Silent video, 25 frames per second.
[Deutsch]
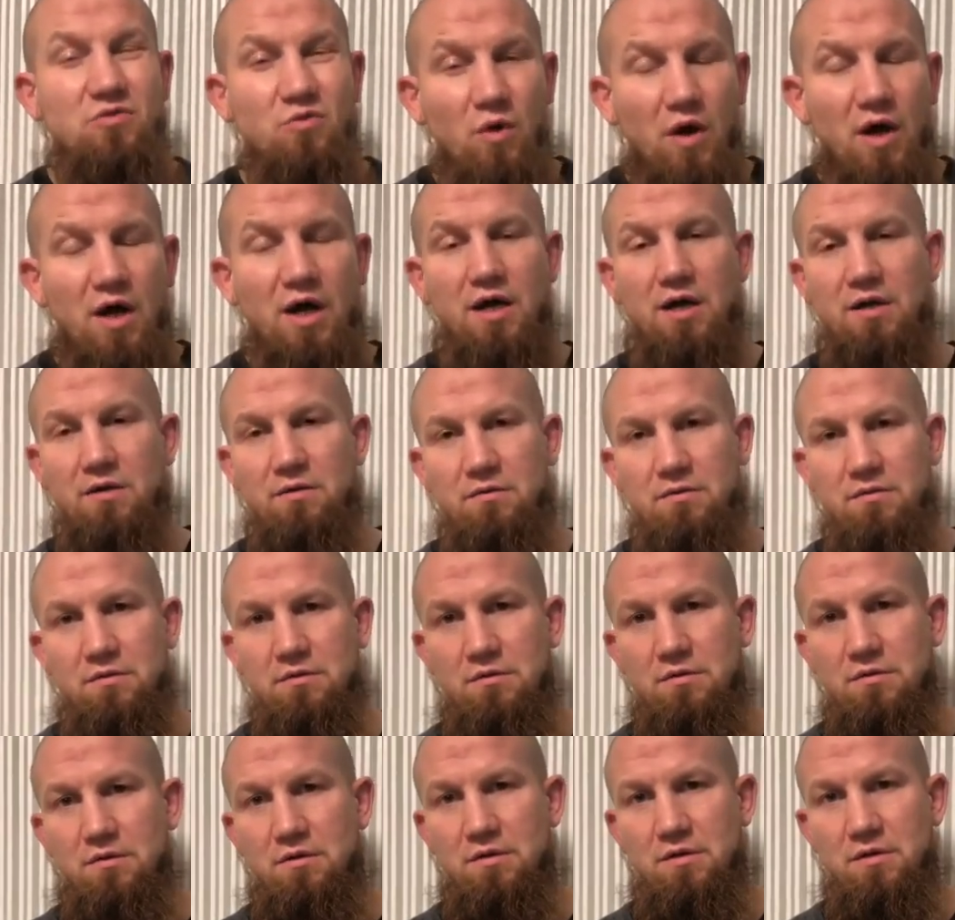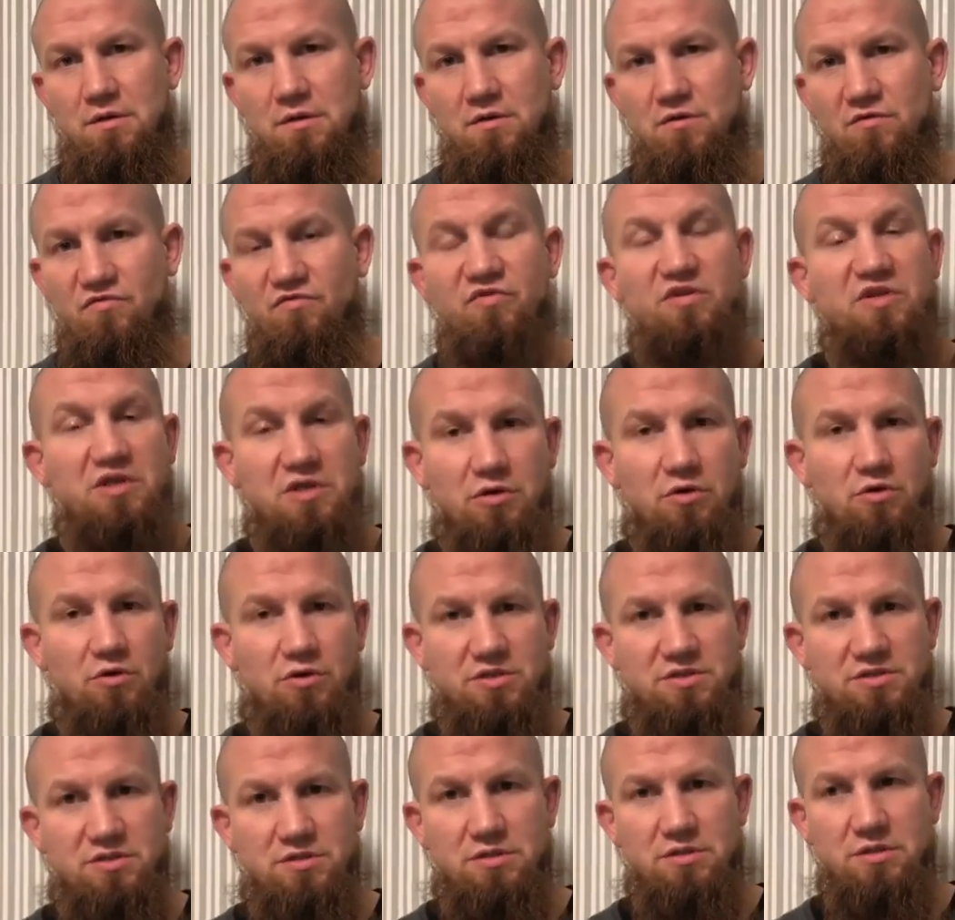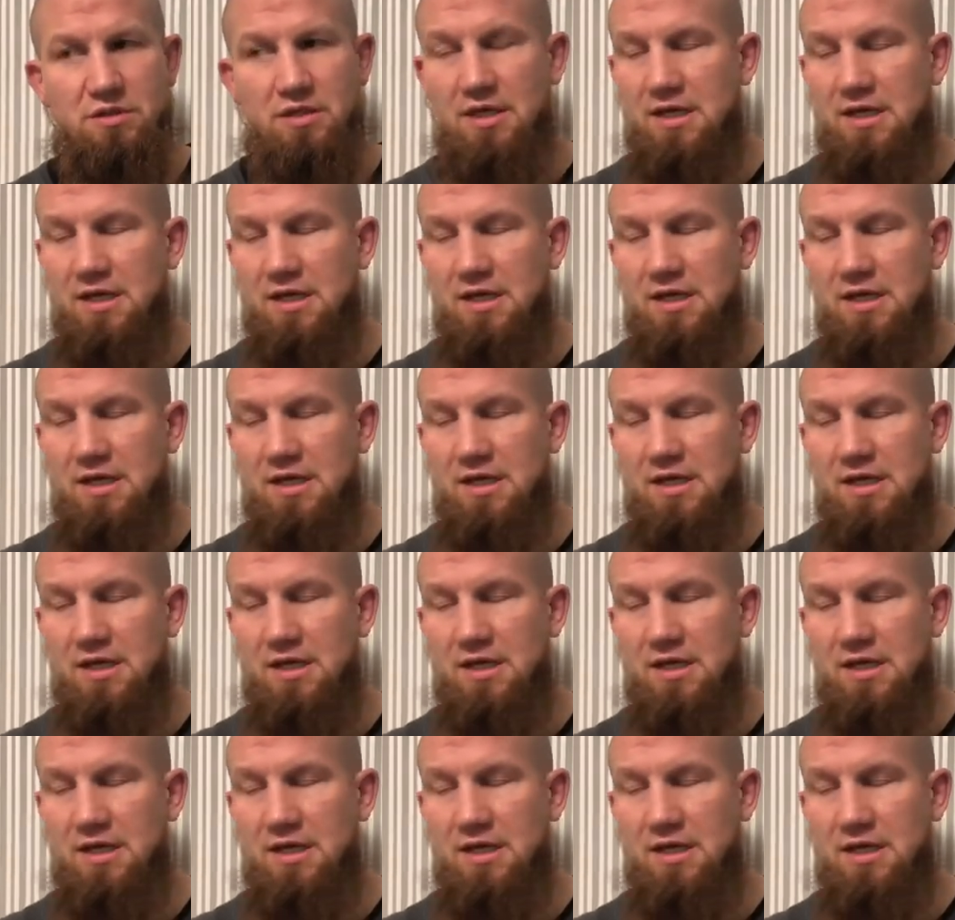Dua für die Leute.